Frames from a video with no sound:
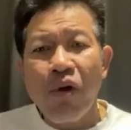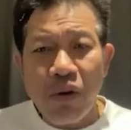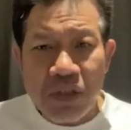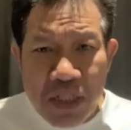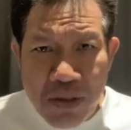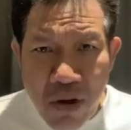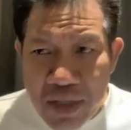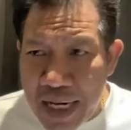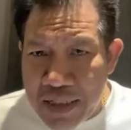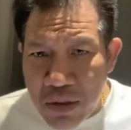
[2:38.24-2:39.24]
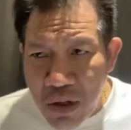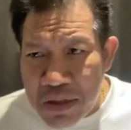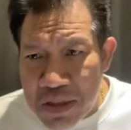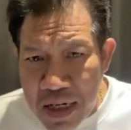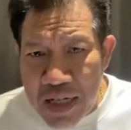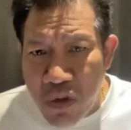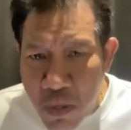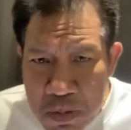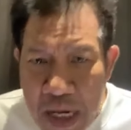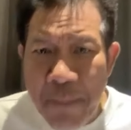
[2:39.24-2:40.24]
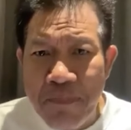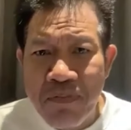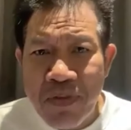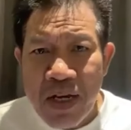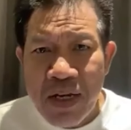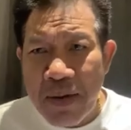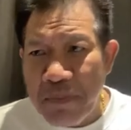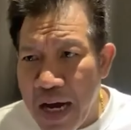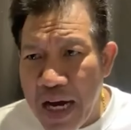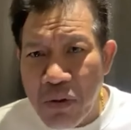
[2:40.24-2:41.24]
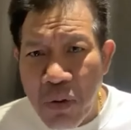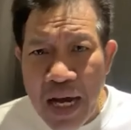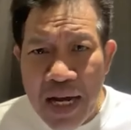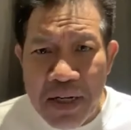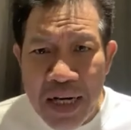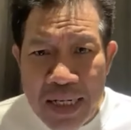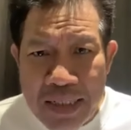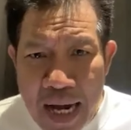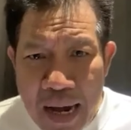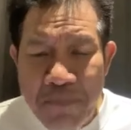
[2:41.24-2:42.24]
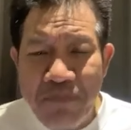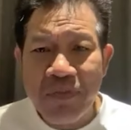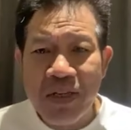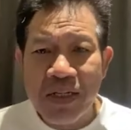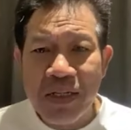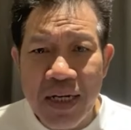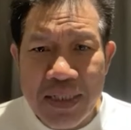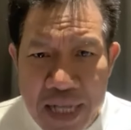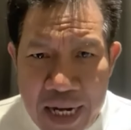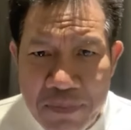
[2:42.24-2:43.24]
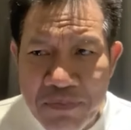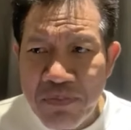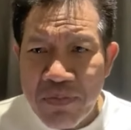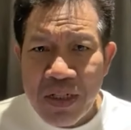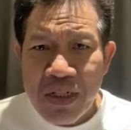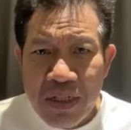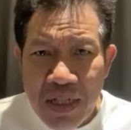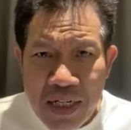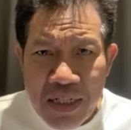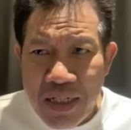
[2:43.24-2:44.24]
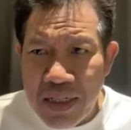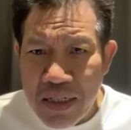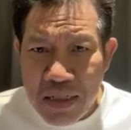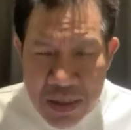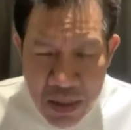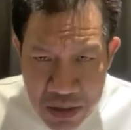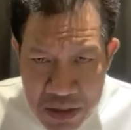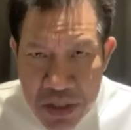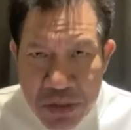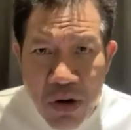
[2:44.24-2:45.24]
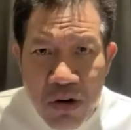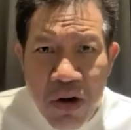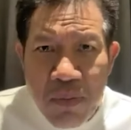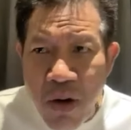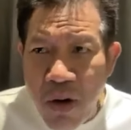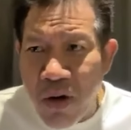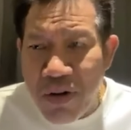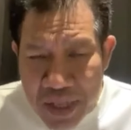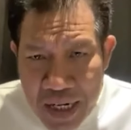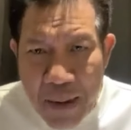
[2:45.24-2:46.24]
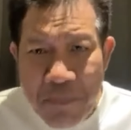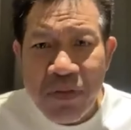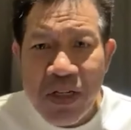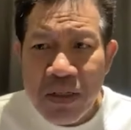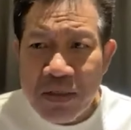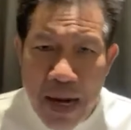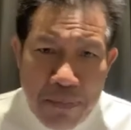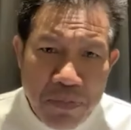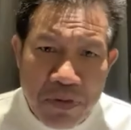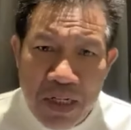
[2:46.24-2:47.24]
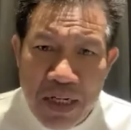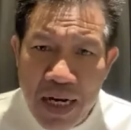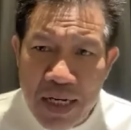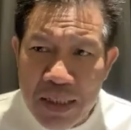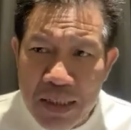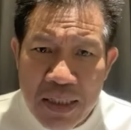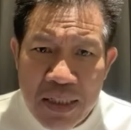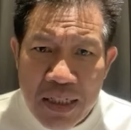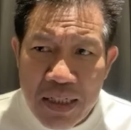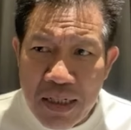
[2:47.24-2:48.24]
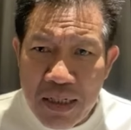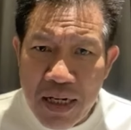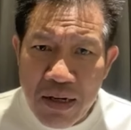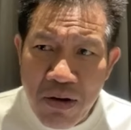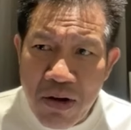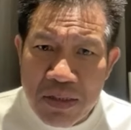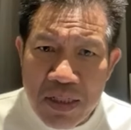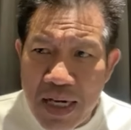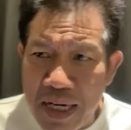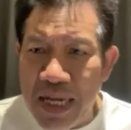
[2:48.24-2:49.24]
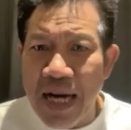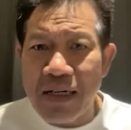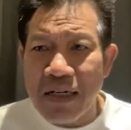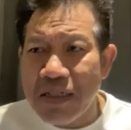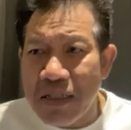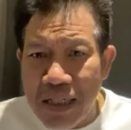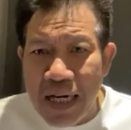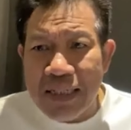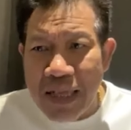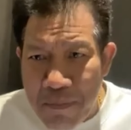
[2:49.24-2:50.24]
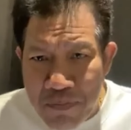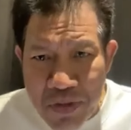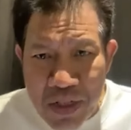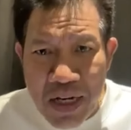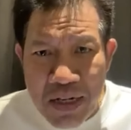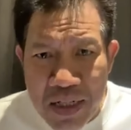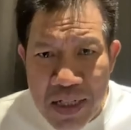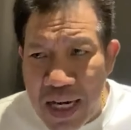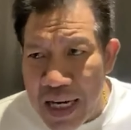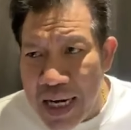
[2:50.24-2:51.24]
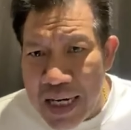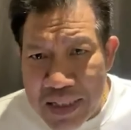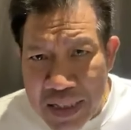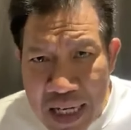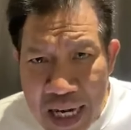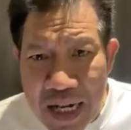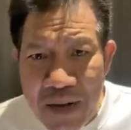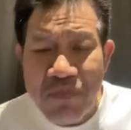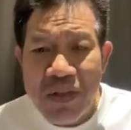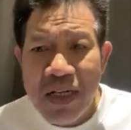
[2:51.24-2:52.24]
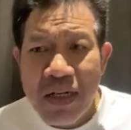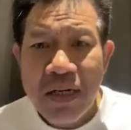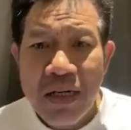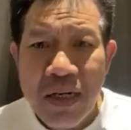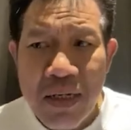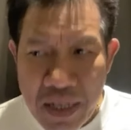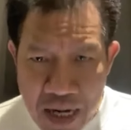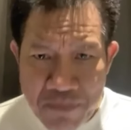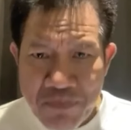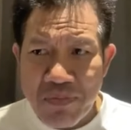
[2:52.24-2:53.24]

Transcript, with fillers: คนที่2นายสอเสือตบทรัพย์เก็บค่าดูแลเดือนละ3เดือนละแสนนะเจ้าหน้าที่สคบนะครับจับทนายเรียกร้องทนายดังก็คือทนายตั้มเรียกเงิน5 ล้าน7 ล้านเลยนะครับ